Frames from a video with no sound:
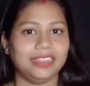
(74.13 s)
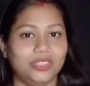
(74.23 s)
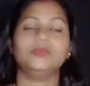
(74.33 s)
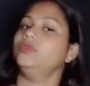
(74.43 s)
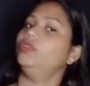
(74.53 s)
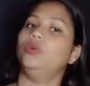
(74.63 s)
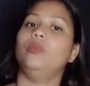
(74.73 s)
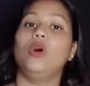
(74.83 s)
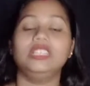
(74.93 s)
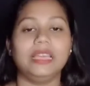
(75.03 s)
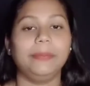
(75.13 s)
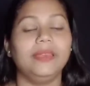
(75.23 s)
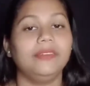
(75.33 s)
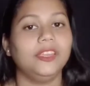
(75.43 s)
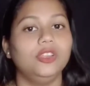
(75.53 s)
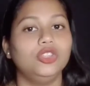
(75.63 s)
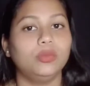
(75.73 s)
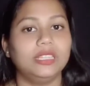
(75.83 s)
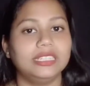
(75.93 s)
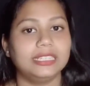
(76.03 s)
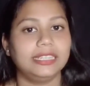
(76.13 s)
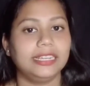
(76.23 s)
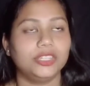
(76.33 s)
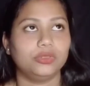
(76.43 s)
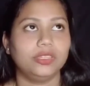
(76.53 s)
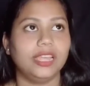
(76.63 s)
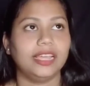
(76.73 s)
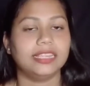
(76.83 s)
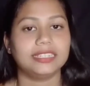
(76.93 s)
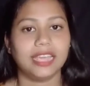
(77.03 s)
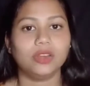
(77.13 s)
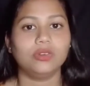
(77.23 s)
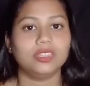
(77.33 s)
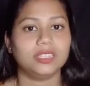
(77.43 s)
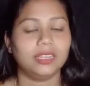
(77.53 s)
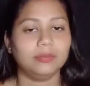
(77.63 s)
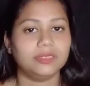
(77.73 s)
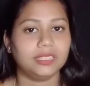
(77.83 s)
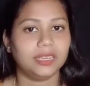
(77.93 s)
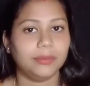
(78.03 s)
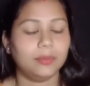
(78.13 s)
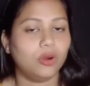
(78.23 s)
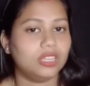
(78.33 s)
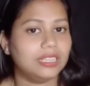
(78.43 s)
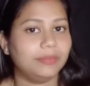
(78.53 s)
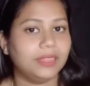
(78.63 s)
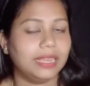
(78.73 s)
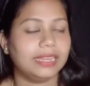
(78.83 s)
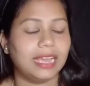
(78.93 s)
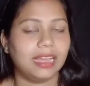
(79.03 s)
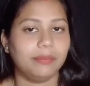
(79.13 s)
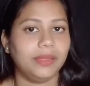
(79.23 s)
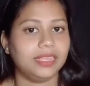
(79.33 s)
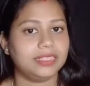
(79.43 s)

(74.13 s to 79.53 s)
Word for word: তো তো মজ অ্যাপের ভিডিও তোমাদের সাথে কিছুদিন আগে শেয়ার করেছিলাম যে আমি মজ অ্যাপ থেকে টাকা পেয়েছি